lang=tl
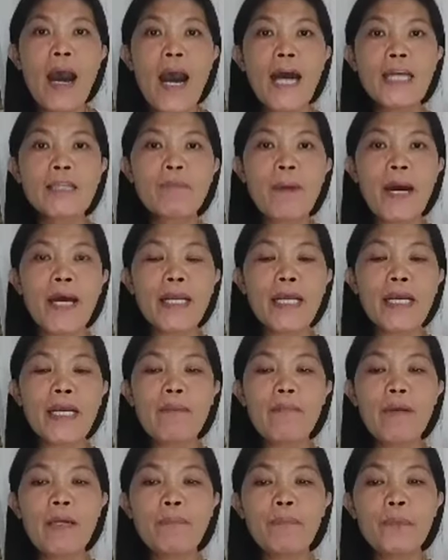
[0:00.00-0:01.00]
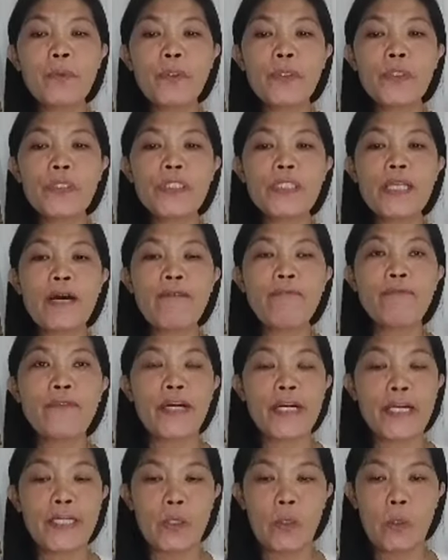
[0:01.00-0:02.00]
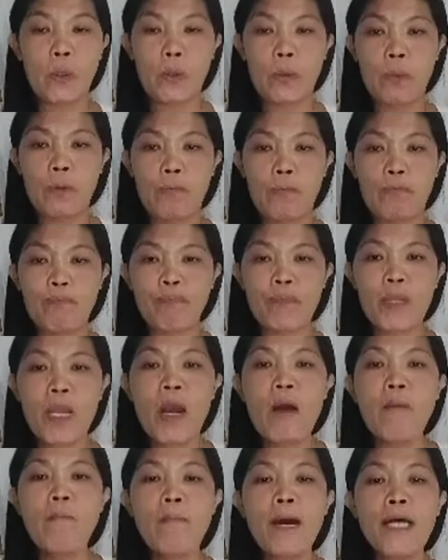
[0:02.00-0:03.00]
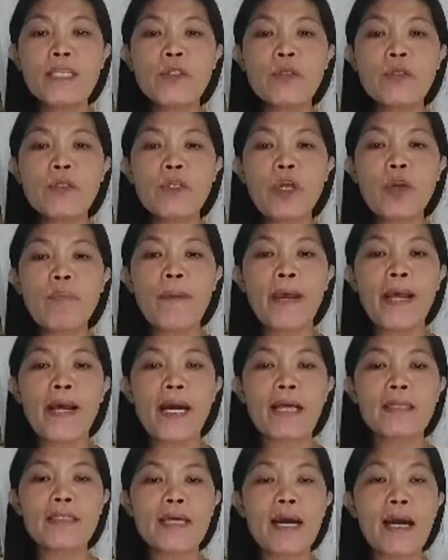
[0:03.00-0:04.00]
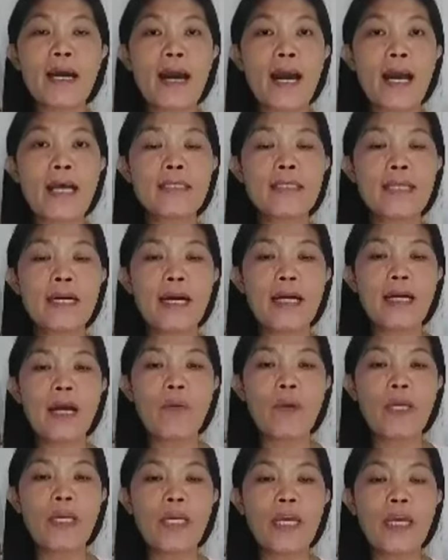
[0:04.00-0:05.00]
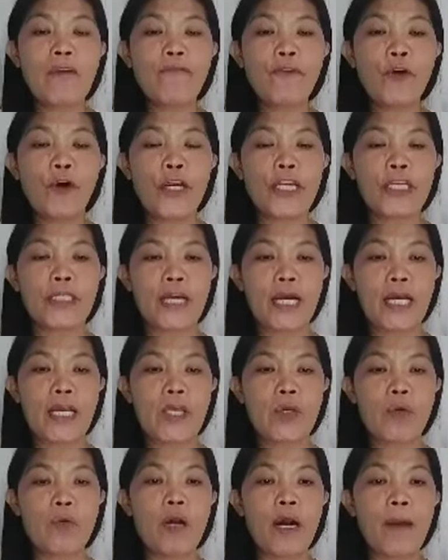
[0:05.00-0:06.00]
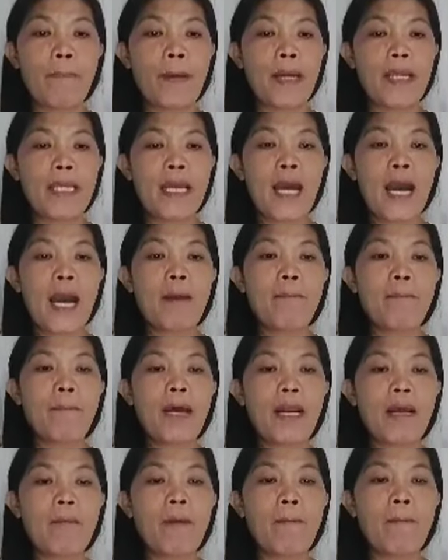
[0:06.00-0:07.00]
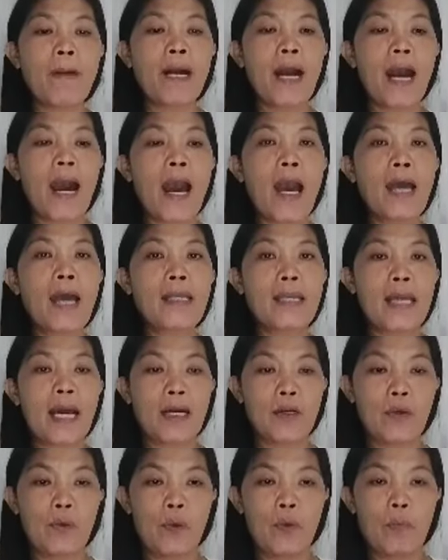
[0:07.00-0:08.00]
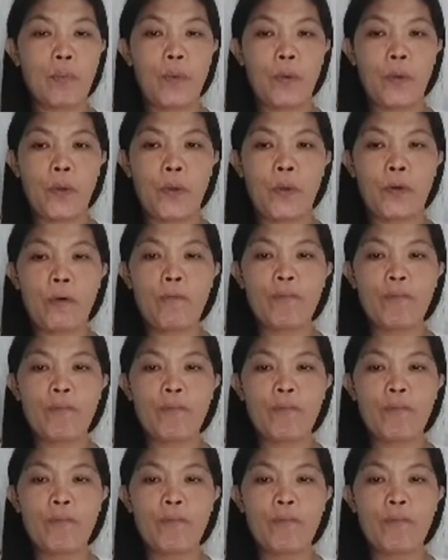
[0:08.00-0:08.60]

At para naman po sa Virgo, masusurpresa ka sa gagawing effort ng iyong kapariha para mapagaan ang loob mo.